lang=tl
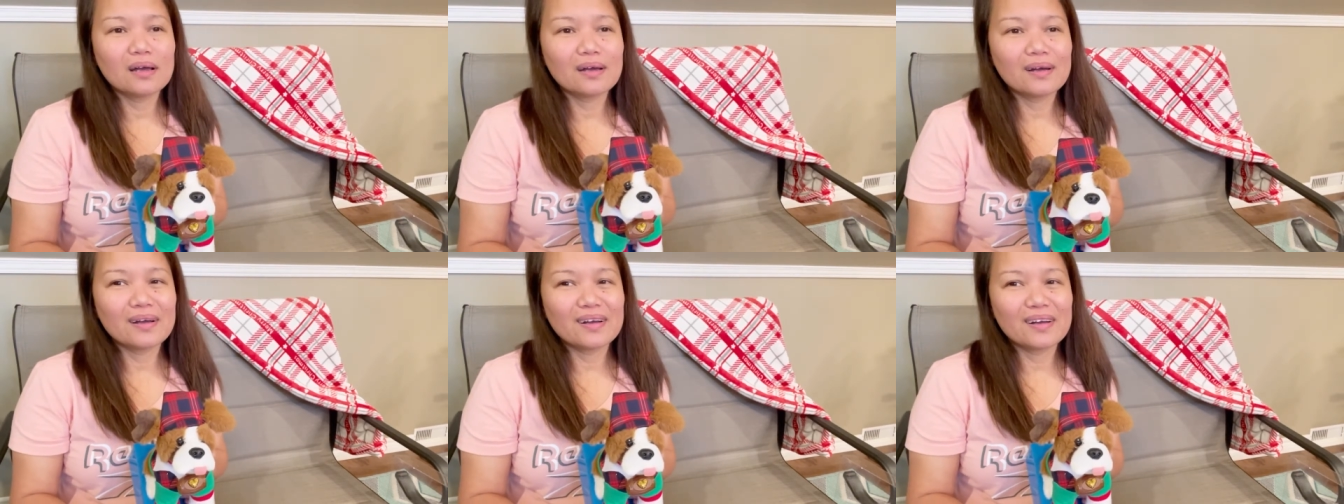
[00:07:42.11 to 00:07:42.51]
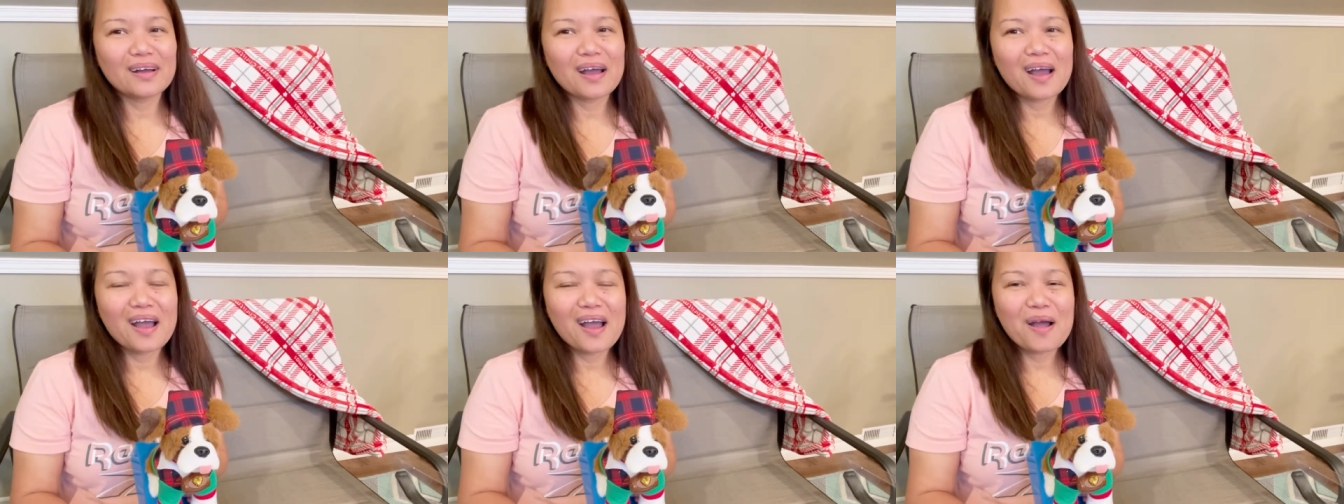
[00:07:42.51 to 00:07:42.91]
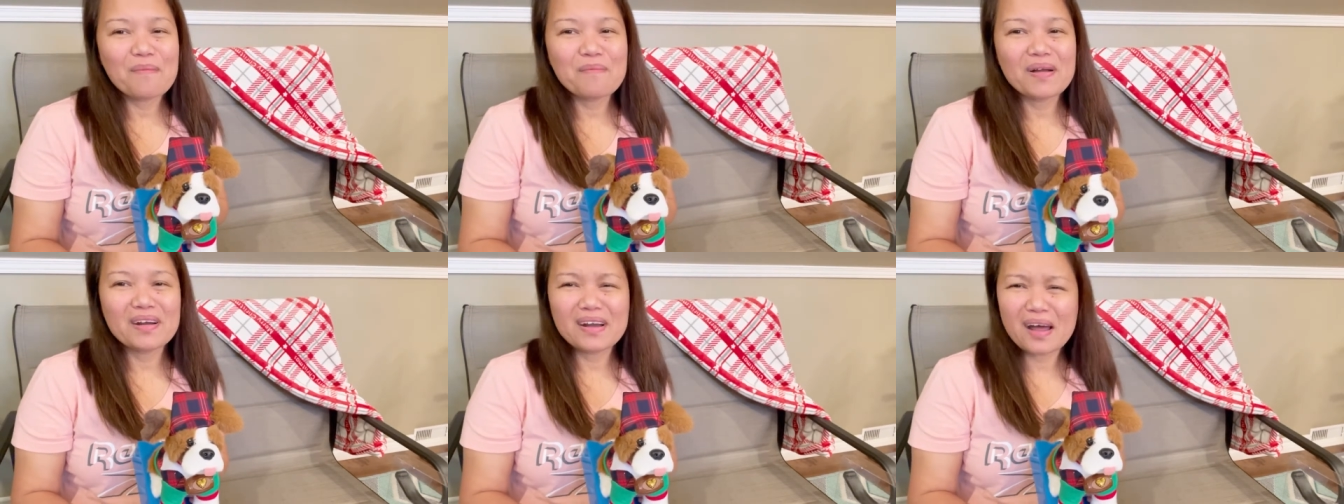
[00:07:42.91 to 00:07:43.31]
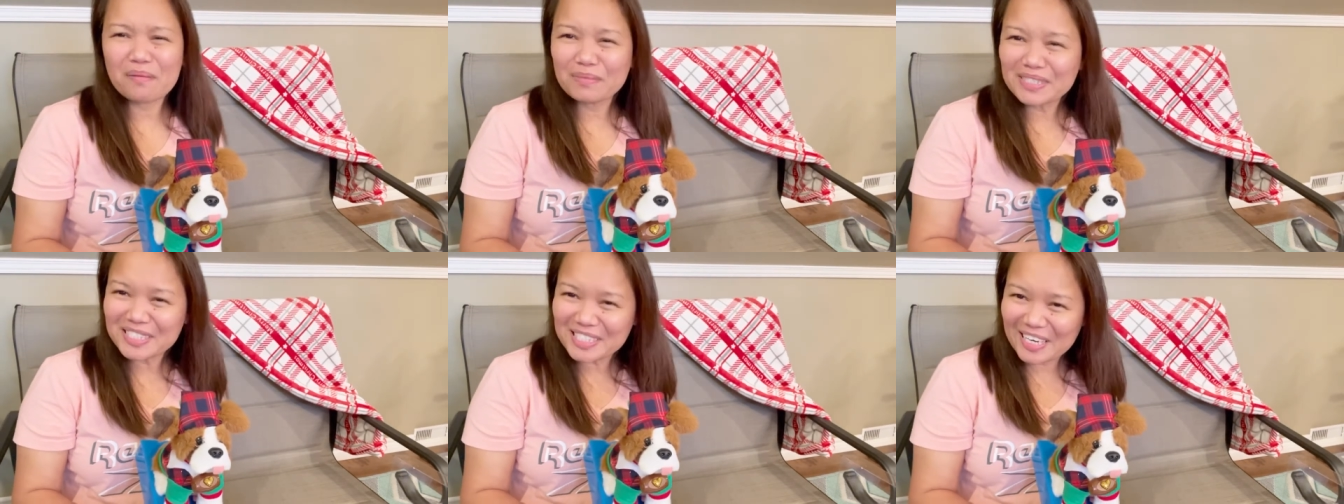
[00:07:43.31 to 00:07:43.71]
uh, marami
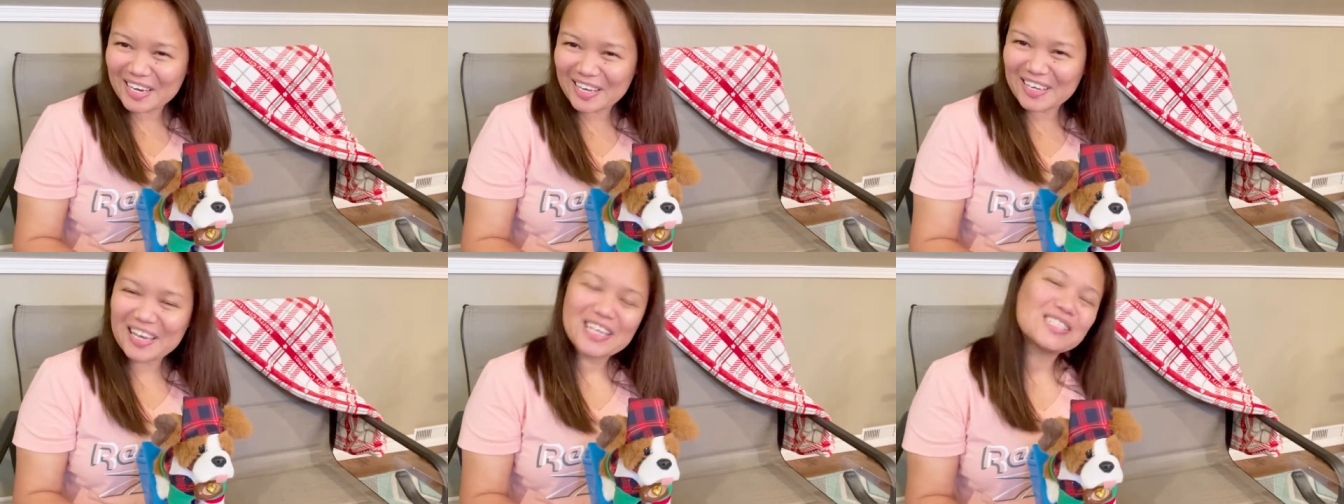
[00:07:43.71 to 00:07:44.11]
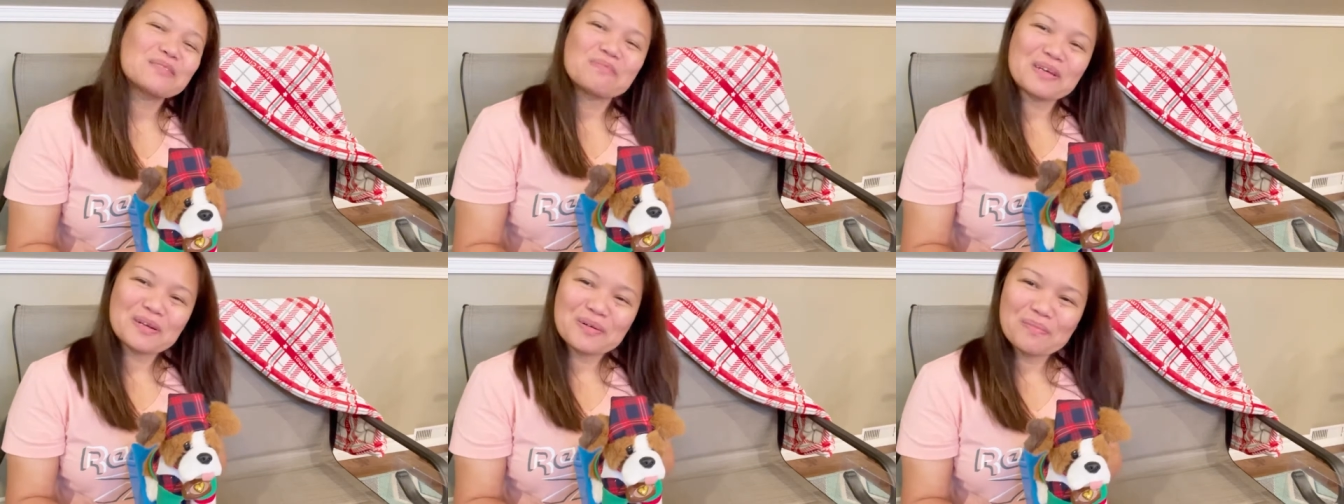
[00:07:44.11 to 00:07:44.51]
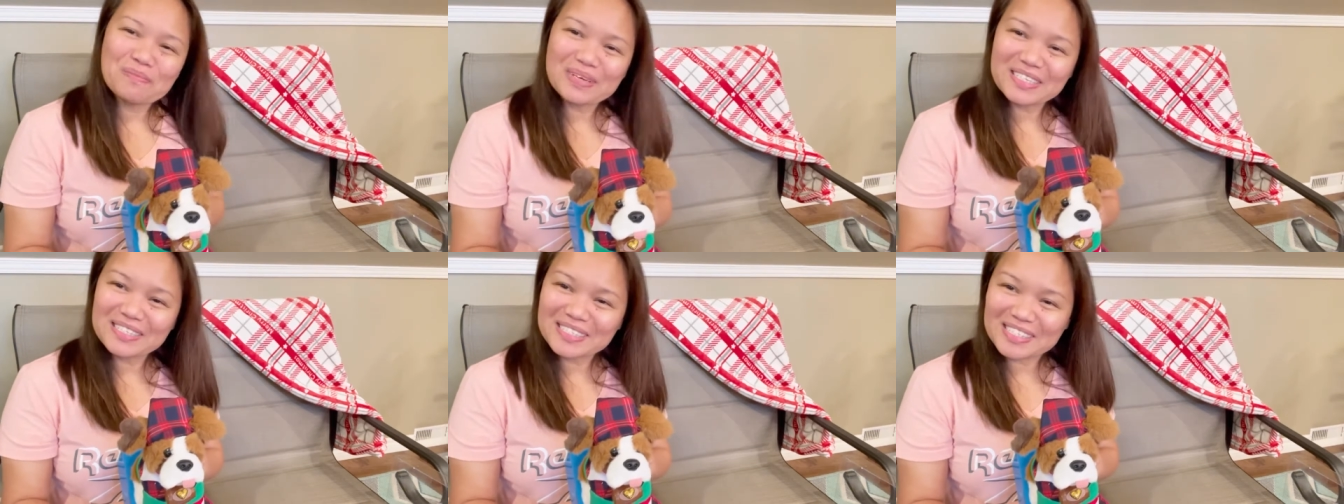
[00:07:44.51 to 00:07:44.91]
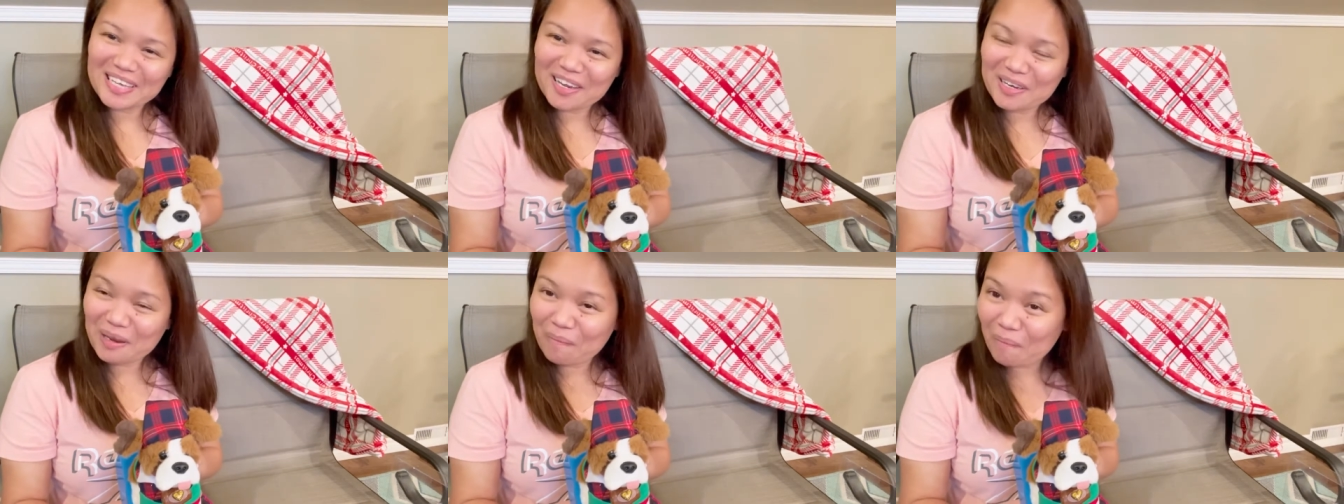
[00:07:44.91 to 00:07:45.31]
sila guys pero minsan
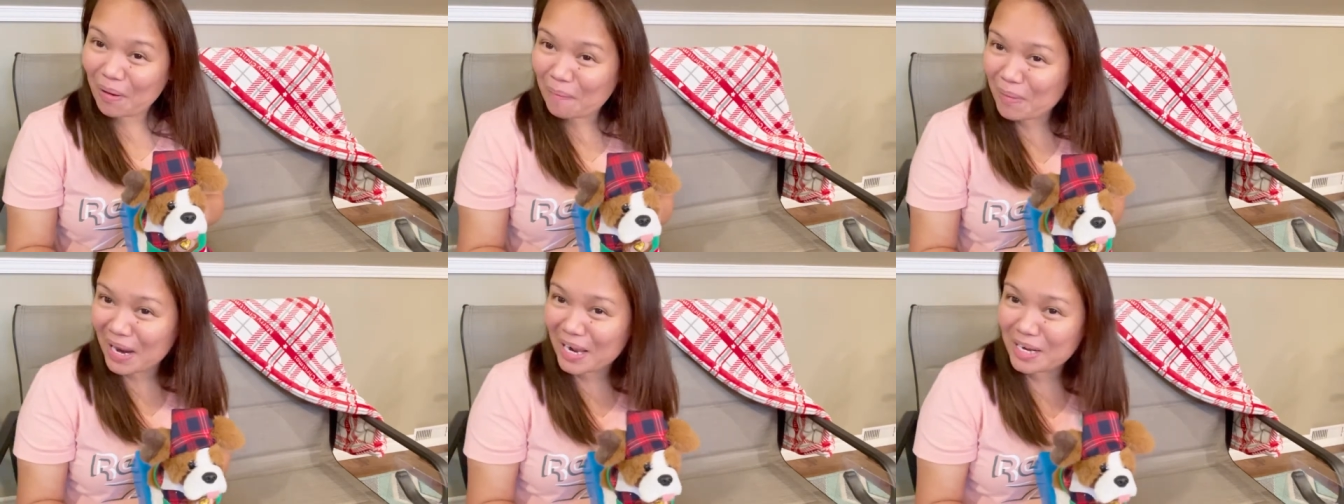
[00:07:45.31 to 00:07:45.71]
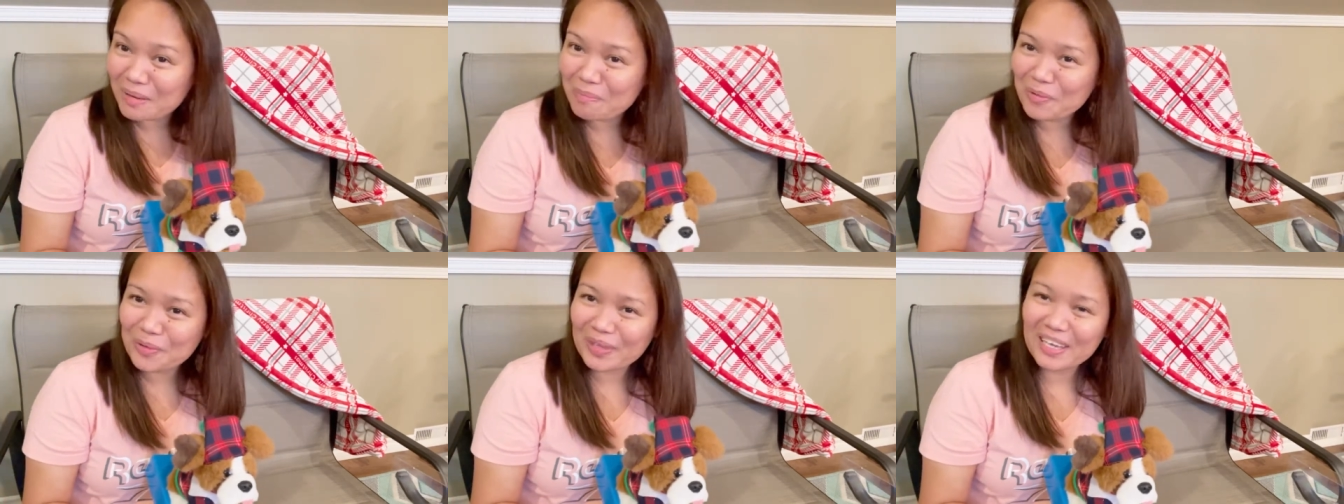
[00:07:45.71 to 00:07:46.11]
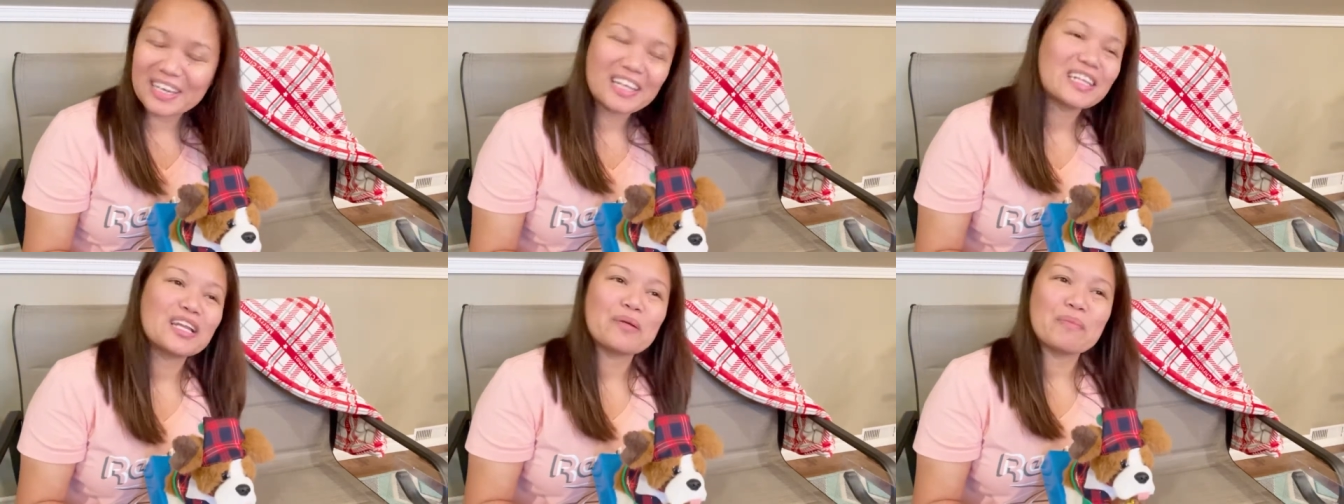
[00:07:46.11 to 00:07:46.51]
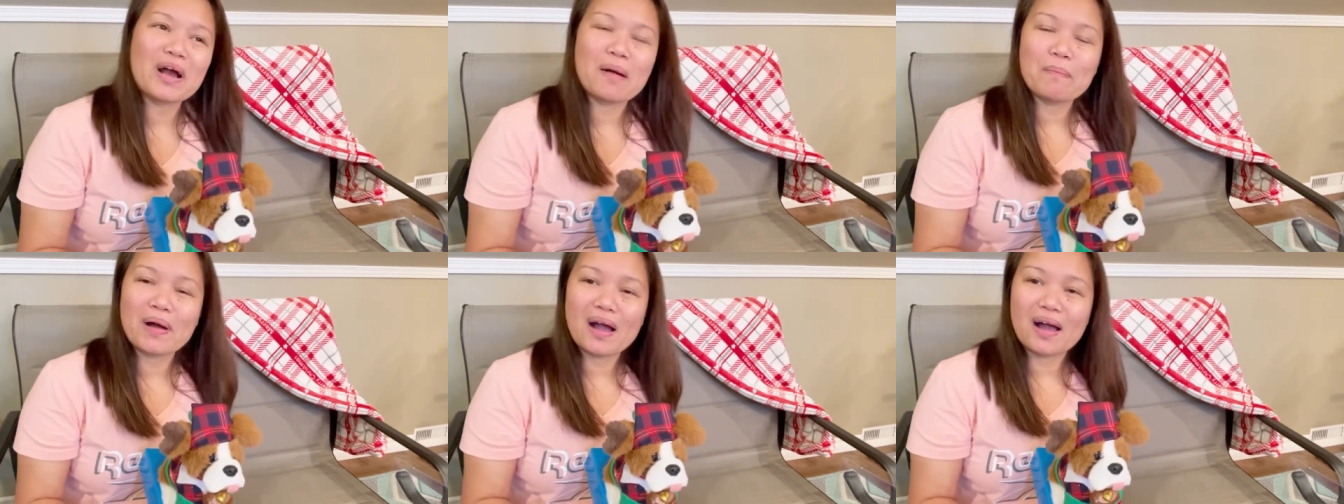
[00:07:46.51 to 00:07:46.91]
'di ba makalimutan natin ang mga
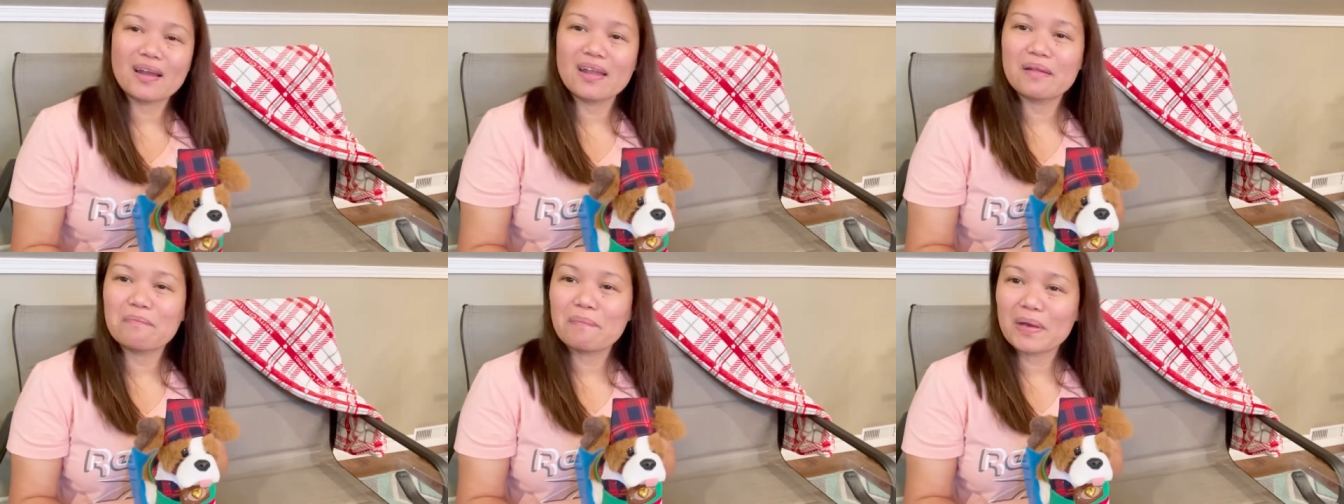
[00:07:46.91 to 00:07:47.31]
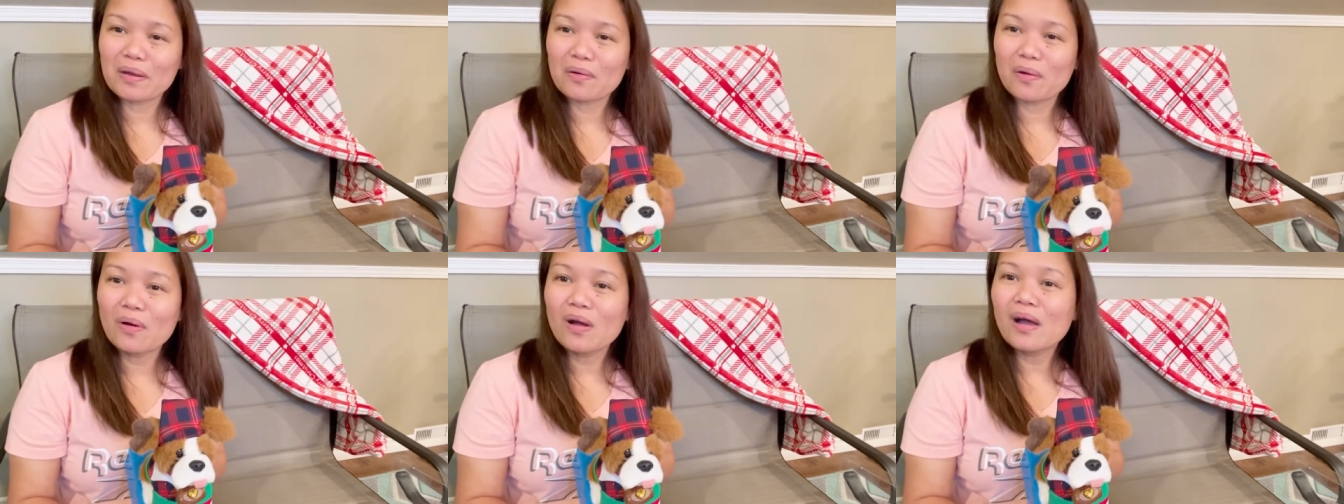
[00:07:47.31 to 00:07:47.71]
pangalan pero